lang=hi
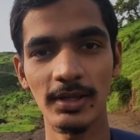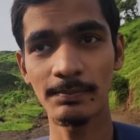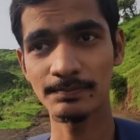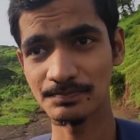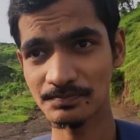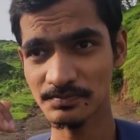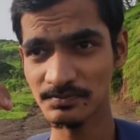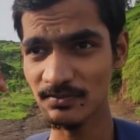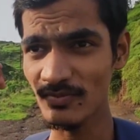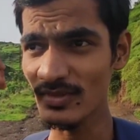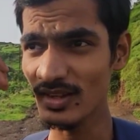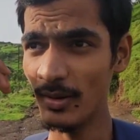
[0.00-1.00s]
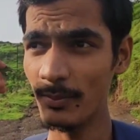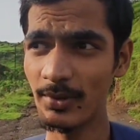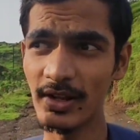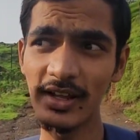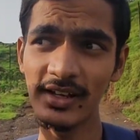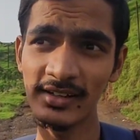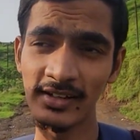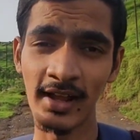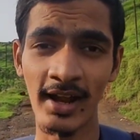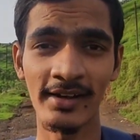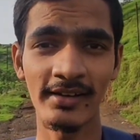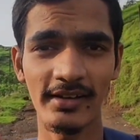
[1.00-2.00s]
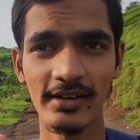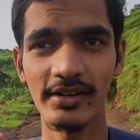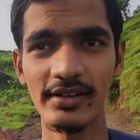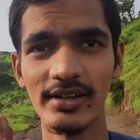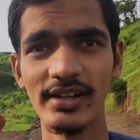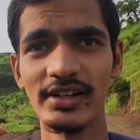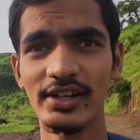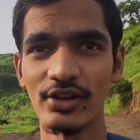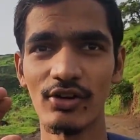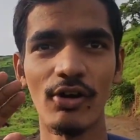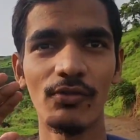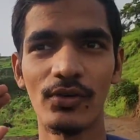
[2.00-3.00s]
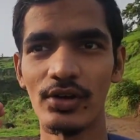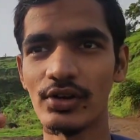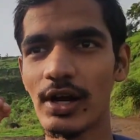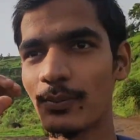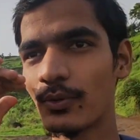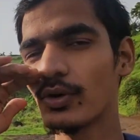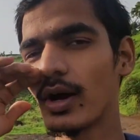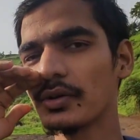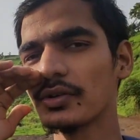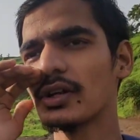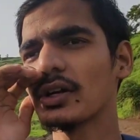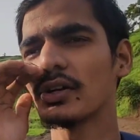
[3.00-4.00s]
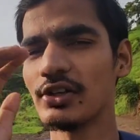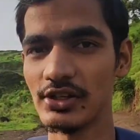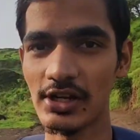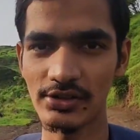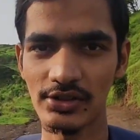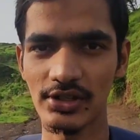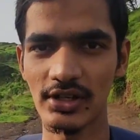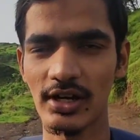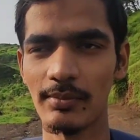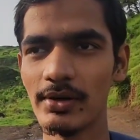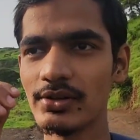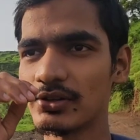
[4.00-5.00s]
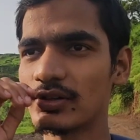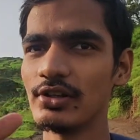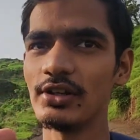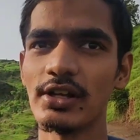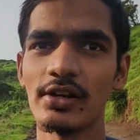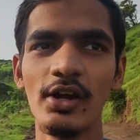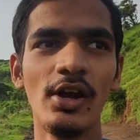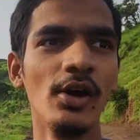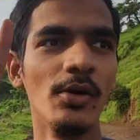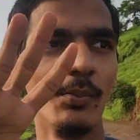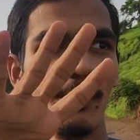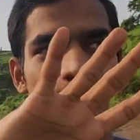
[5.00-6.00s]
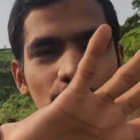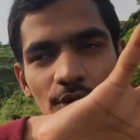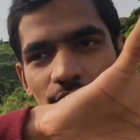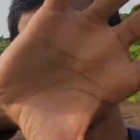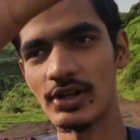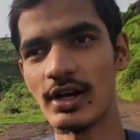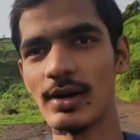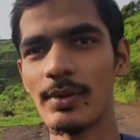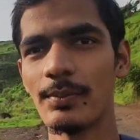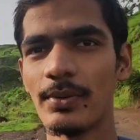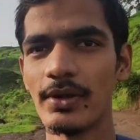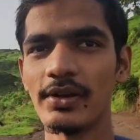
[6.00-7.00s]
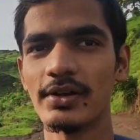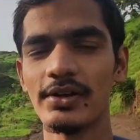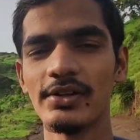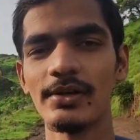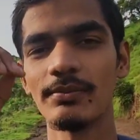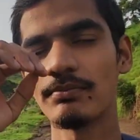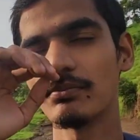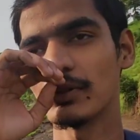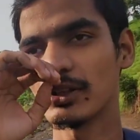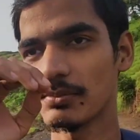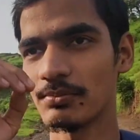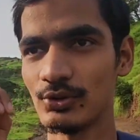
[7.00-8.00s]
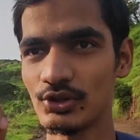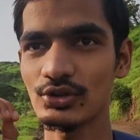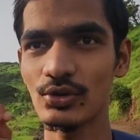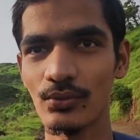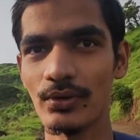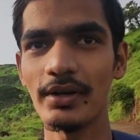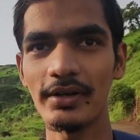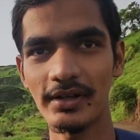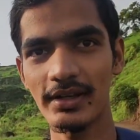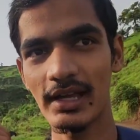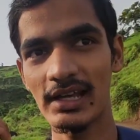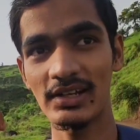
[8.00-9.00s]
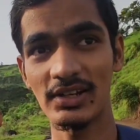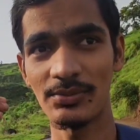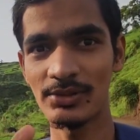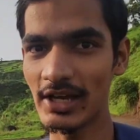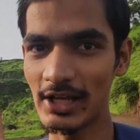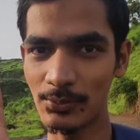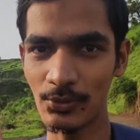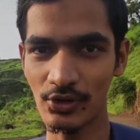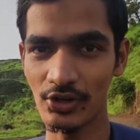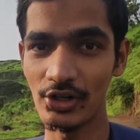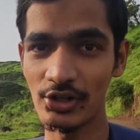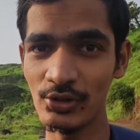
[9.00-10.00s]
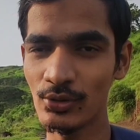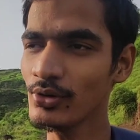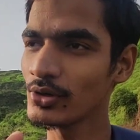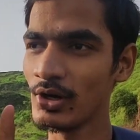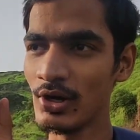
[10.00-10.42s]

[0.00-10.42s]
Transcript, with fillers: मतलब प्लेन लैंड कर रही है टेक ऑफ कर रही है आपको यहाँ से ना क्लियर दिखेगा भाई क्लियर पूरे जगह पे प्लेन खड़ी है मतलब मुझे तो वेट है कि यार कभी एयरपोर्ट रेडी हो